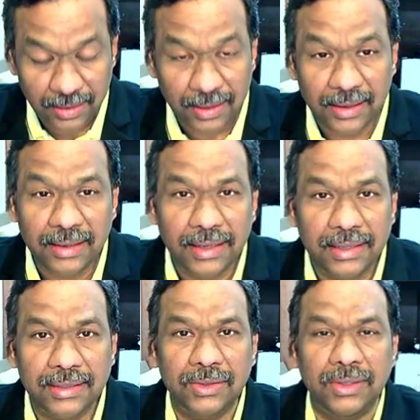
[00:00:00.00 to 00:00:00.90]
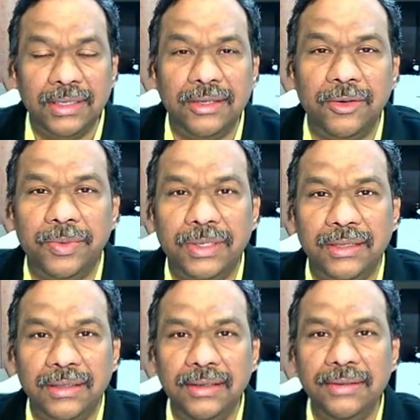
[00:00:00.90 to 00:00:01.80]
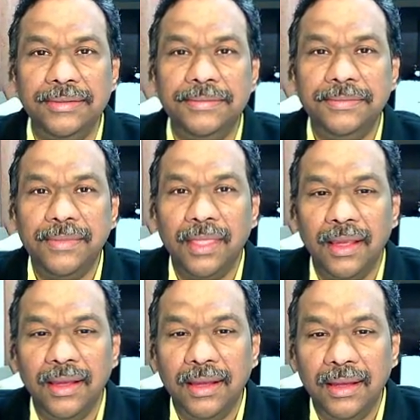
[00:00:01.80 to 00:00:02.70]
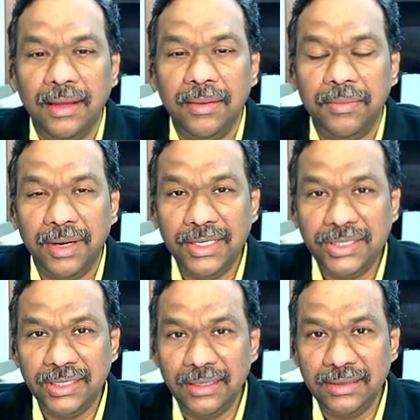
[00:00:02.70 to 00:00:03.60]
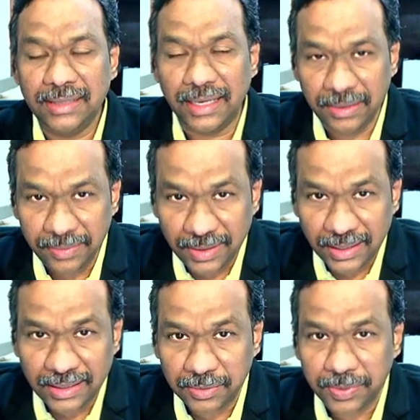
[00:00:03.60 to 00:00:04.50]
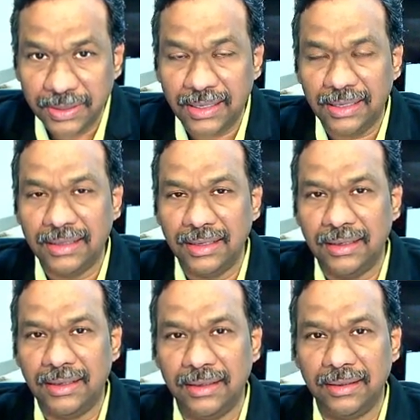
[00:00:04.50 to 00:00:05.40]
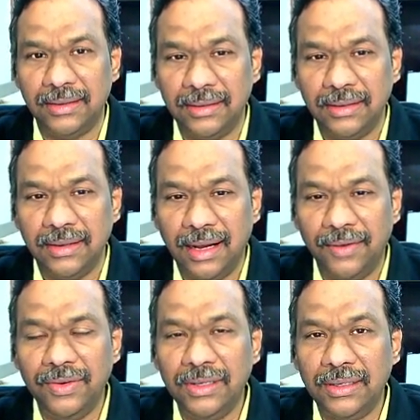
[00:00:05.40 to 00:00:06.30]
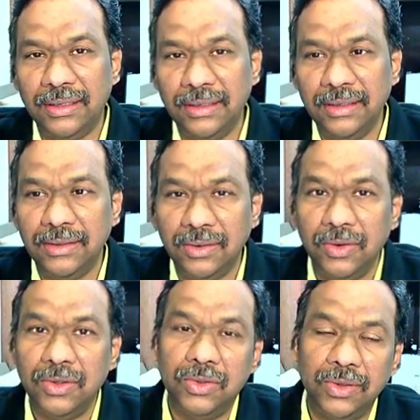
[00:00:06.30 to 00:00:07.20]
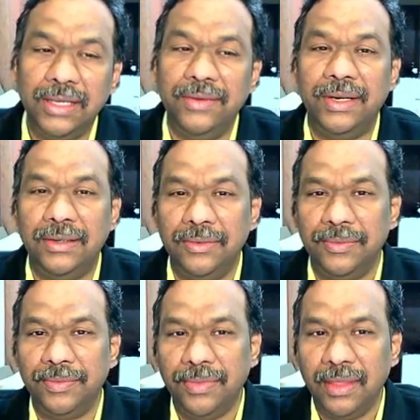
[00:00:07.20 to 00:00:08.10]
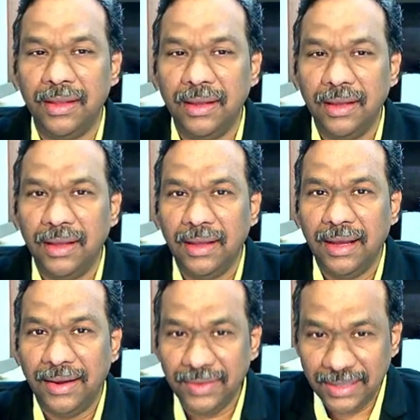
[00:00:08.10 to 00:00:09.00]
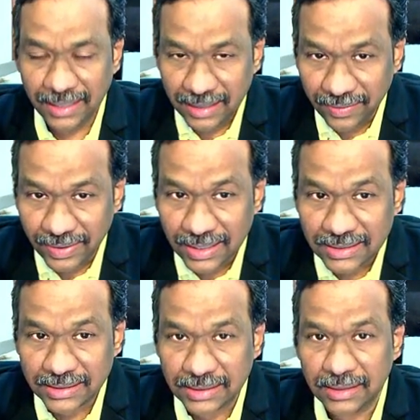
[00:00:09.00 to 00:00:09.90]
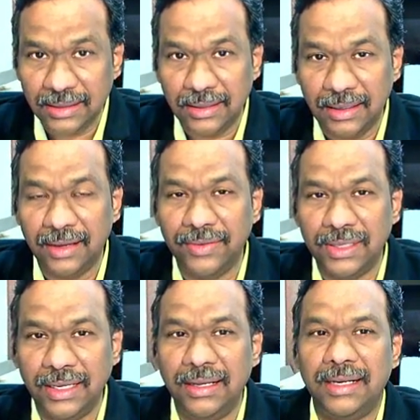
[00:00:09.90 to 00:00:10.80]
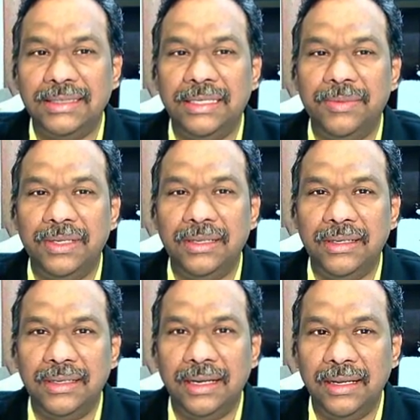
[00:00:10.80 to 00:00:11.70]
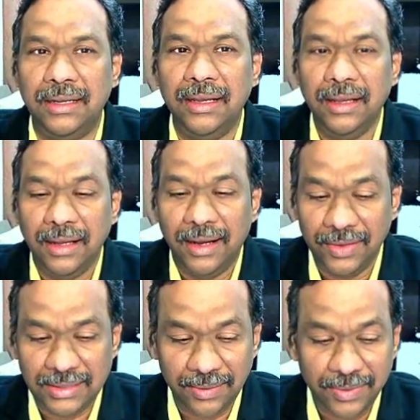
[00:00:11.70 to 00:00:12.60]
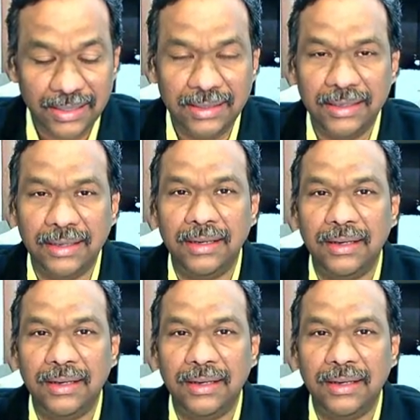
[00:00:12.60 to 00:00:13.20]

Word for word: ஏன் ஏற்ற துணை தேவைப்பட்டது மனுஷன் தனிமையா இருப்பது நல்லதல்ல அவனுக்கு ஒரு துணை வேண்டும் அவன் தனியா வேலை செஞ்சுக்கிட்டு இருக்கிறான் அவன் தனியா கஷ்டப்பட்டுக்கிட்டு இருக்கிறான் அவன் சமைக்க தெரியல